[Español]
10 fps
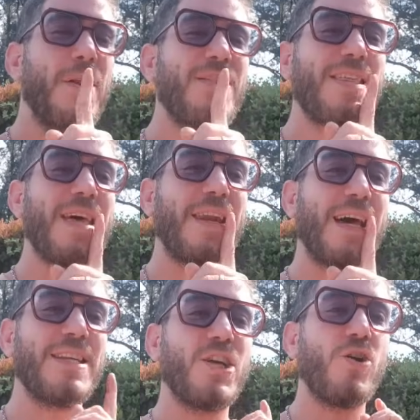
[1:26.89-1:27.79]
Pero antes de
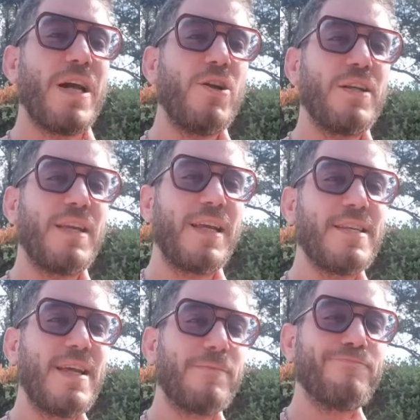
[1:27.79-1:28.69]
arrancar chicos, ¿qué es lo que tienen que
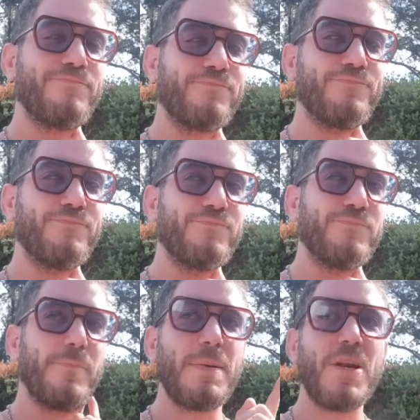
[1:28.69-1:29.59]
hacer?
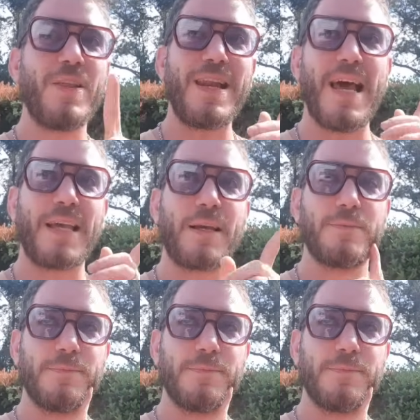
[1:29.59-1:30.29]
Primero dan like.